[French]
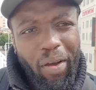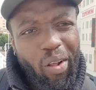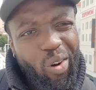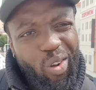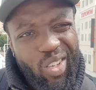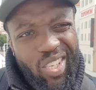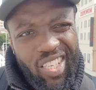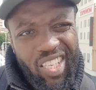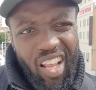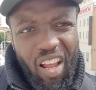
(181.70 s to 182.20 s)
par
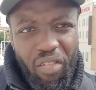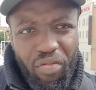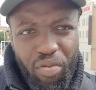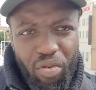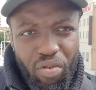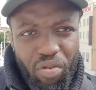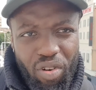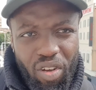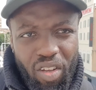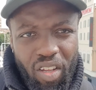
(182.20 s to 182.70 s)
leur
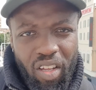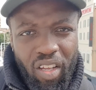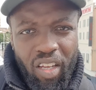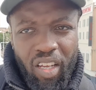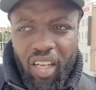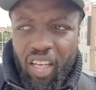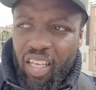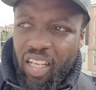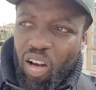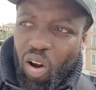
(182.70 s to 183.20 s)
cerveau.
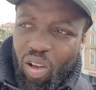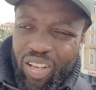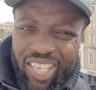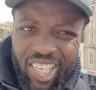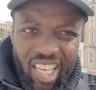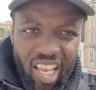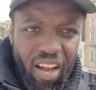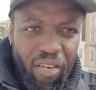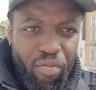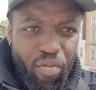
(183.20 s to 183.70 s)
Et leur
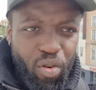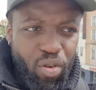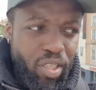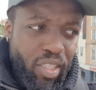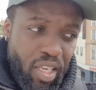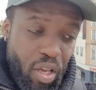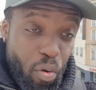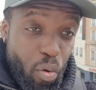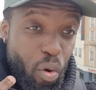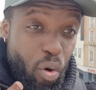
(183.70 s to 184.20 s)
cerveau,
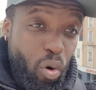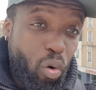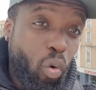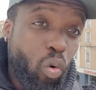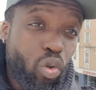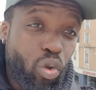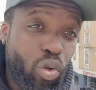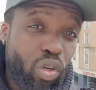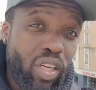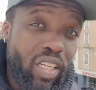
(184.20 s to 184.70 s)
c'est eux
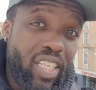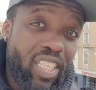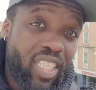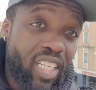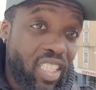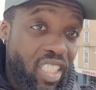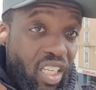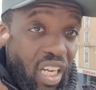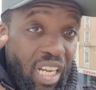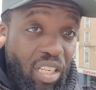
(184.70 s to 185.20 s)
qui ont donné
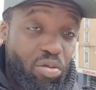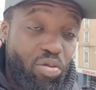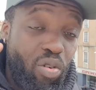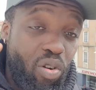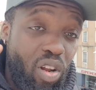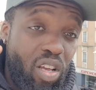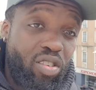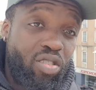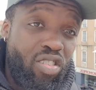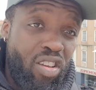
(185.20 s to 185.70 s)
des indications
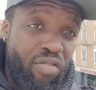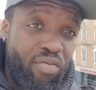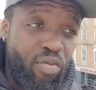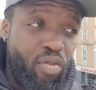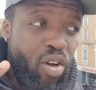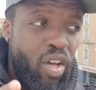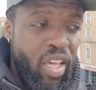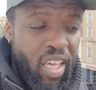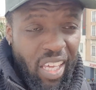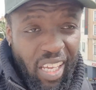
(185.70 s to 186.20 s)
à leur
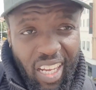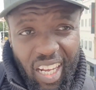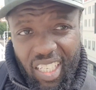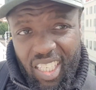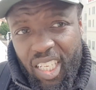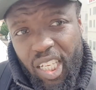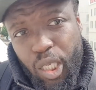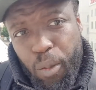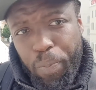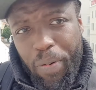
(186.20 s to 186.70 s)
cerveau. Et
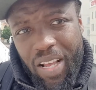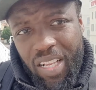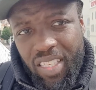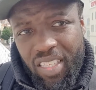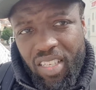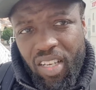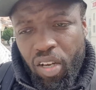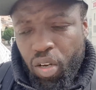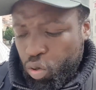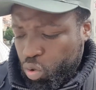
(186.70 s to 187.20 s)
qu'est-ce qui se
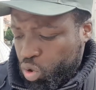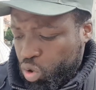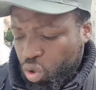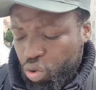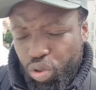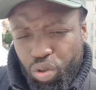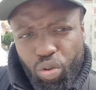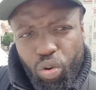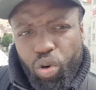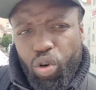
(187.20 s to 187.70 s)
passe
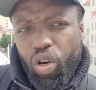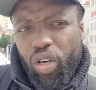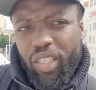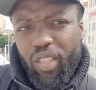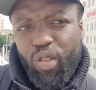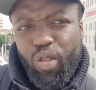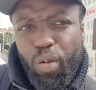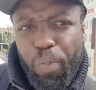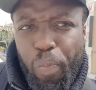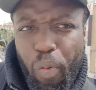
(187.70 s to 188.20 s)
Aujourd'hui, ton corps,
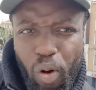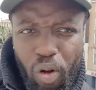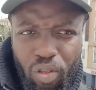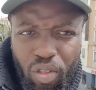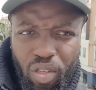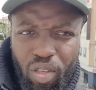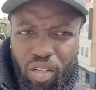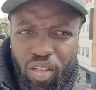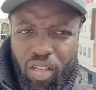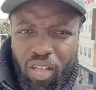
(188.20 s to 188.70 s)
il
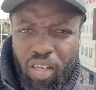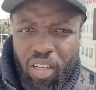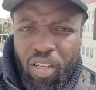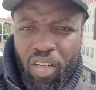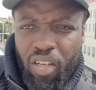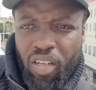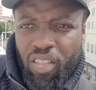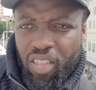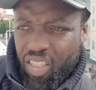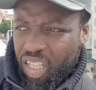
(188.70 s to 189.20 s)
supporte.
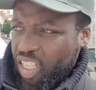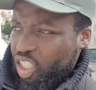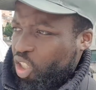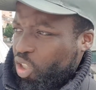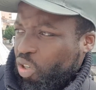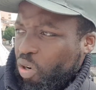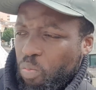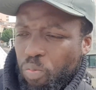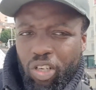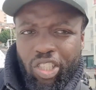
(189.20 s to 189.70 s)

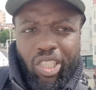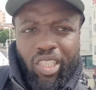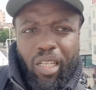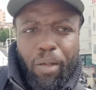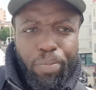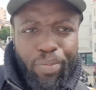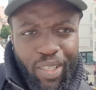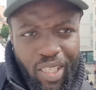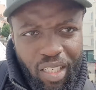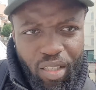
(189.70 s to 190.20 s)
C'est-à-dire que moi, j'ai
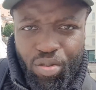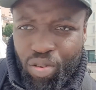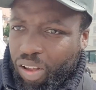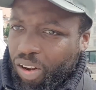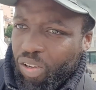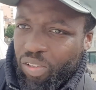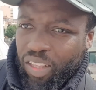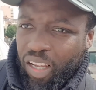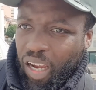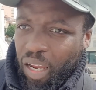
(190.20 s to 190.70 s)
des petits, ils sont
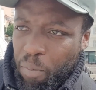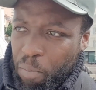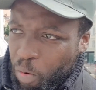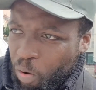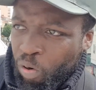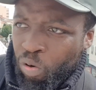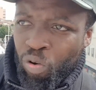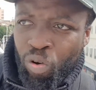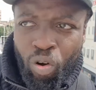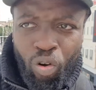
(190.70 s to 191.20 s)
à
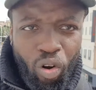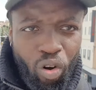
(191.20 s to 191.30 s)
l'entraînement,